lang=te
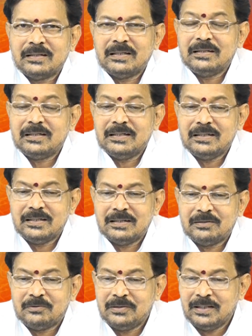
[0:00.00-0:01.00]
కనుక
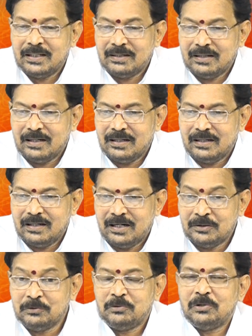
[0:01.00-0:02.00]
కొన్ని
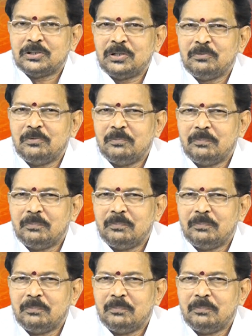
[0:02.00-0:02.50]
అనుకూలతలు